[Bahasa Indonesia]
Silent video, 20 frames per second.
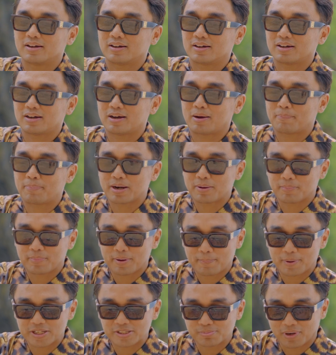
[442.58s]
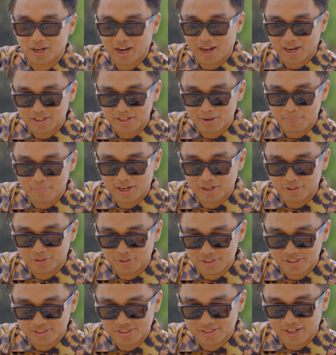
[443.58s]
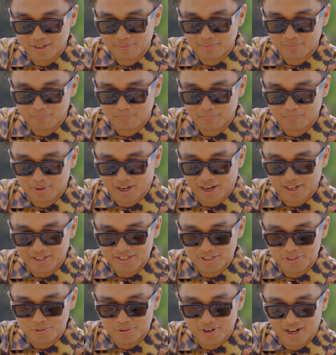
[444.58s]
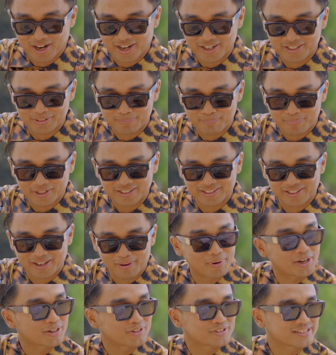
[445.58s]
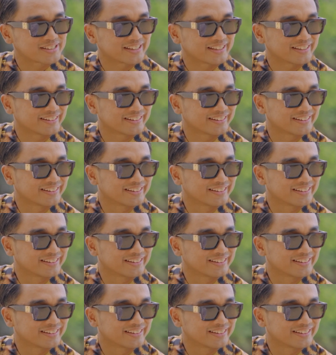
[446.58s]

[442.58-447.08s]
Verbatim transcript: uh, apa namanya pas mekarnya bagus dan mekarnya juga nggak di tempat yang bagus gitu.